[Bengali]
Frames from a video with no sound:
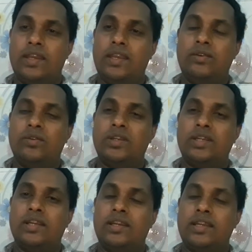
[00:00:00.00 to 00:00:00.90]
এই
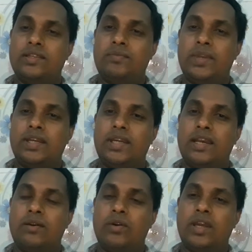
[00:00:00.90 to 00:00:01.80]
ডোনেশন
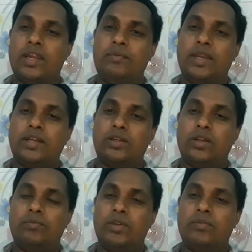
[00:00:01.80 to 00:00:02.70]
এসপেক্টটা ওখানে আমি একটা
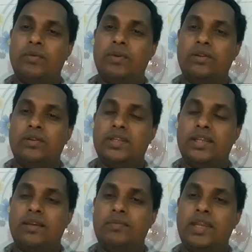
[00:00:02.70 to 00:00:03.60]
শব্দ ব্যবহার
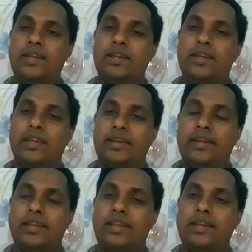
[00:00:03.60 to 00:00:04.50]
করেছিলাম
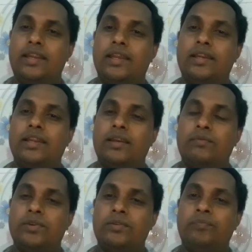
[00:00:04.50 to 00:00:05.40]
ইনডিরেক্টলি ইনডিরেক্টলি
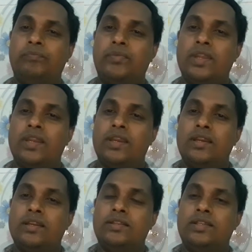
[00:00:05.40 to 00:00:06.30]
কেমন
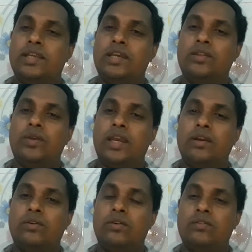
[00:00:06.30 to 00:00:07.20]
যেহেতু
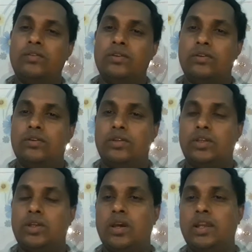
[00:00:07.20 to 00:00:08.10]
এখন
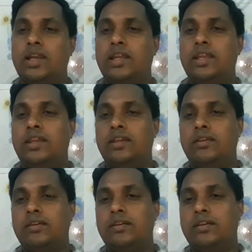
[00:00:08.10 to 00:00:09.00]
সরকারি
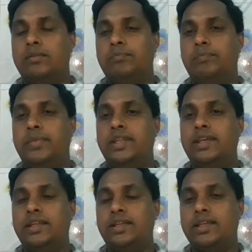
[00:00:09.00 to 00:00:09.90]

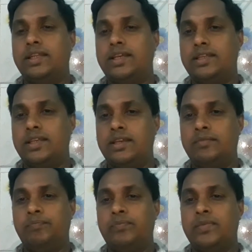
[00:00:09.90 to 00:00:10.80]
বিধিনিষেধ আছে
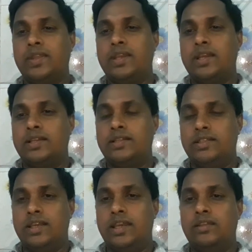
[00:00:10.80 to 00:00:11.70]

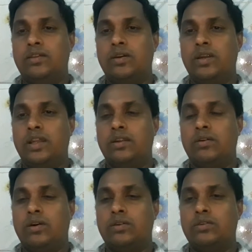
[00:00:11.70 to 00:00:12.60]
যে এই ধরনের
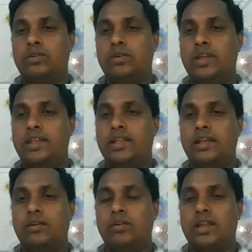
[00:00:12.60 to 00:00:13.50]
অর্থ
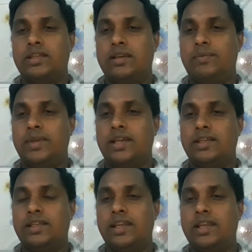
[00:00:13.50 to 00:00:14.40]
লেনদেন করা যাবে না
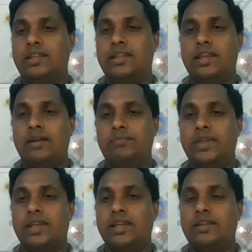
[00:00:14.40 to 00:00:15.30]
সেক্ষেত্রে
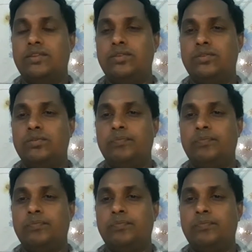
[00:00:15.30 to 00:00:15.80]
আপনাকে কিন্তু